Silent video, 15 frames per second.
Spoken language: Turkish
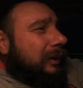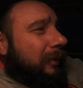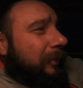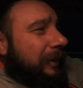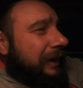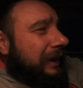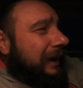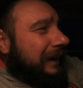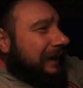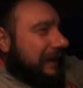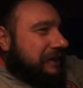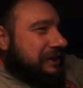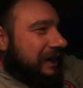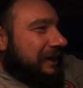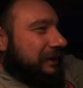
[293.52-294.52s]
Kopenhag'a
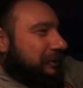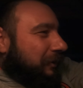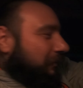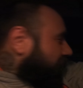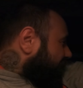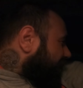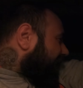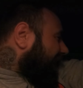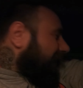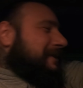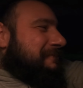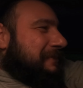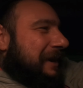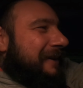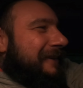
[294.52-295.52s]
geçen köprüye
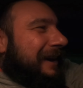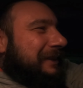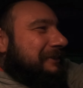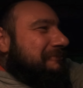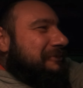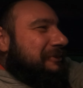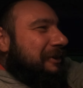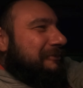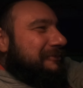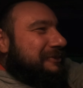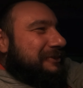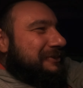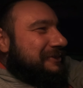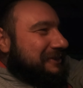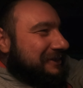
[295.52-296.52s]
kaç para verdim biliyor
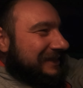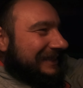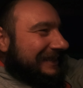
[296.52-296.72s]
musunuz?